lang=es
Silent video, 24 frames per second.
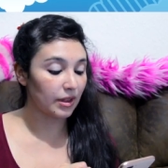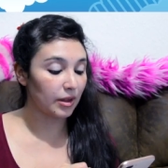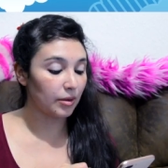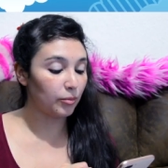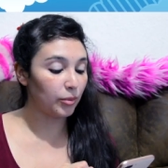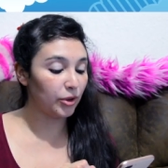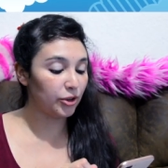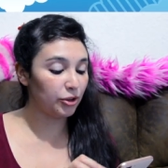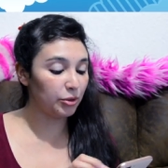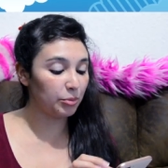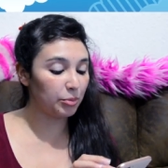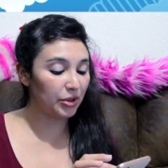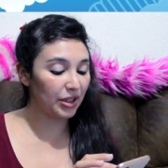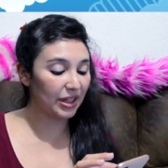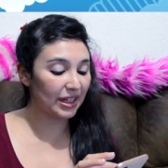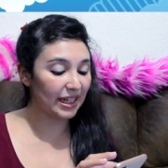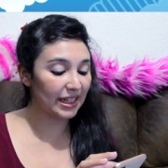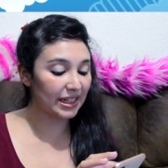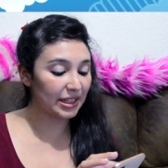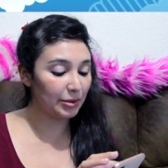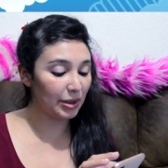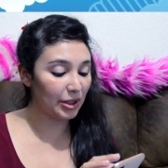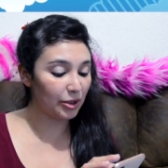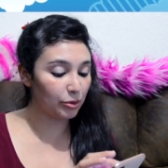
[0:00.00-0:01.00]
Bueno, y por acá
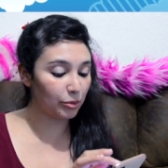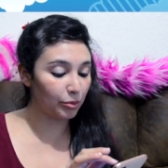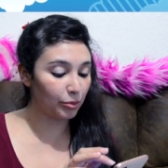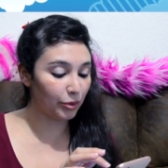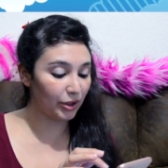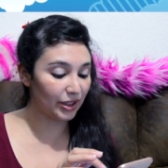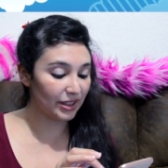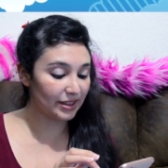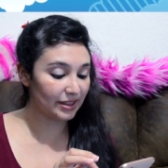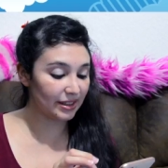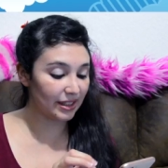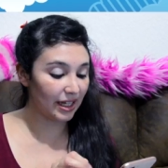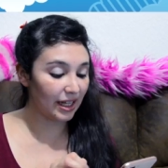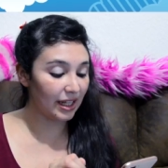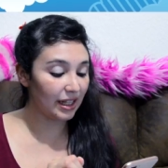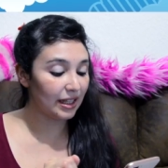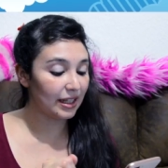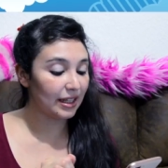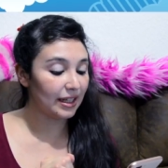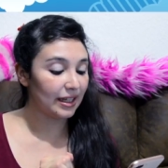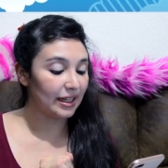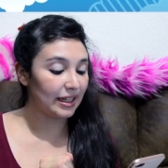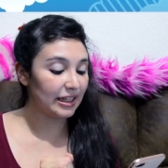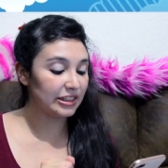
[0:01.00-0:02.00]
arriba nos muestra
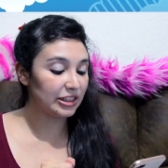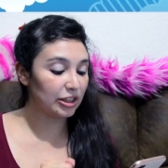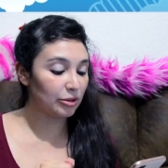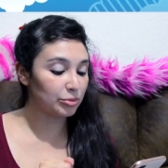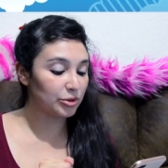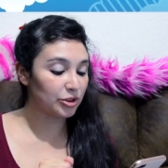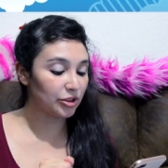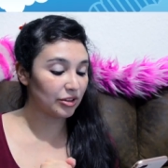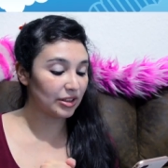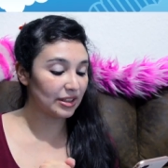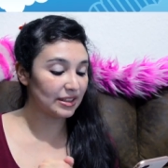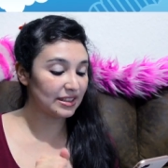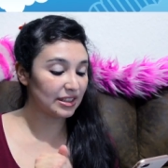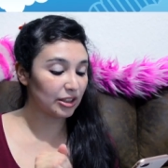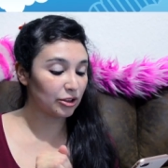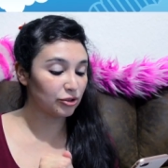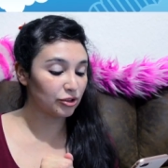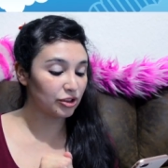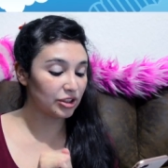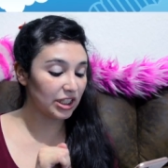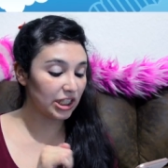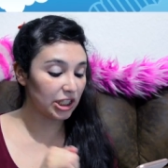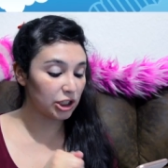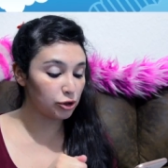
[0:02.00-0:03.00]
esta opción que dice consigue